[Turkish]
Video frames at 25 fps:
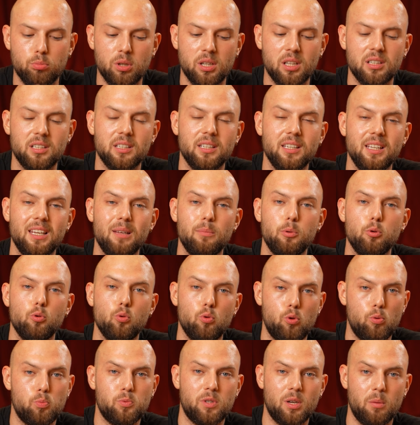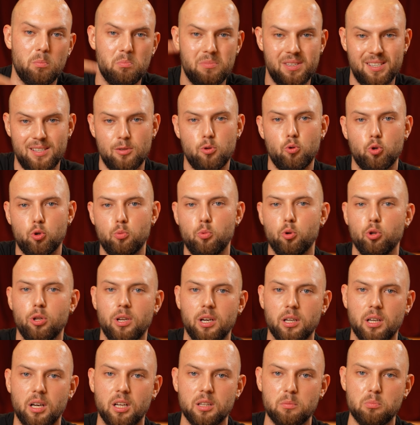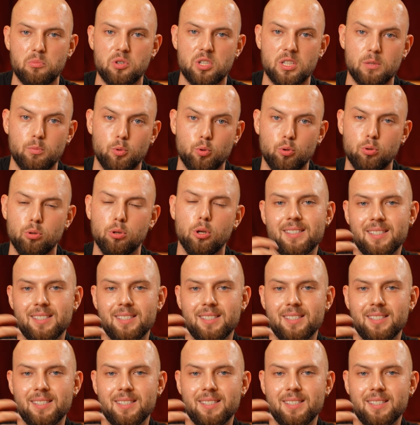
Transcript: Bana da yine bir YouTube'dan biri yorum olarak atmıştı bunu.